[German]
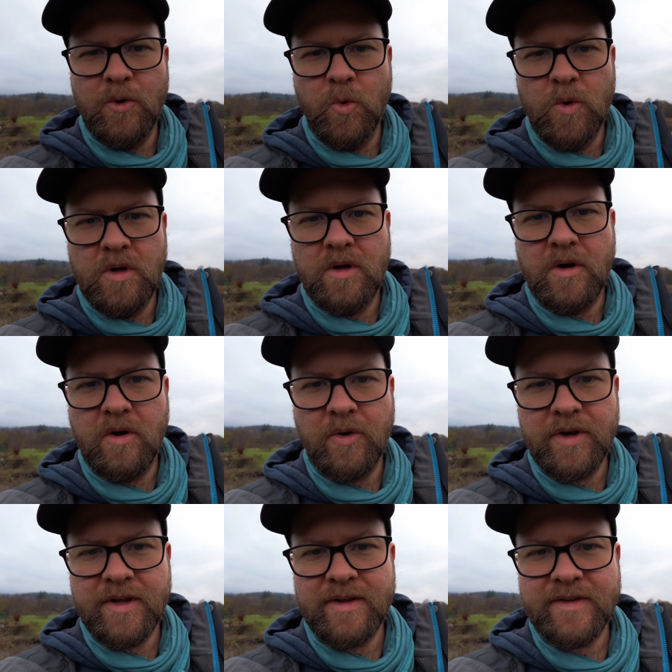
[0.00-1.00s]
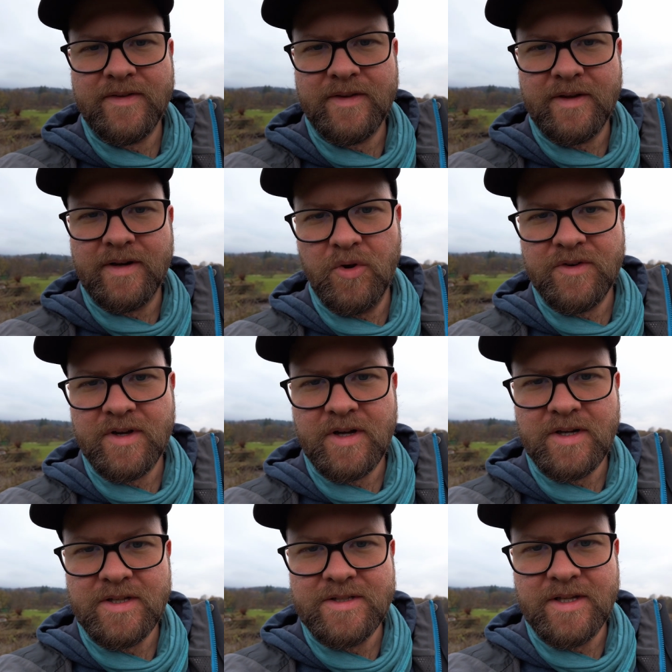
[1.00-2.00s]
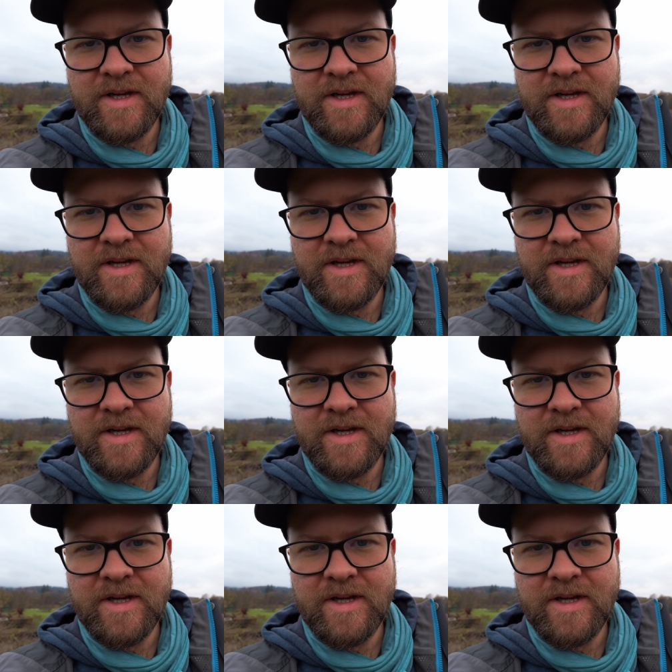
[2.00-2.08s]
Hallo, heute ist Montag,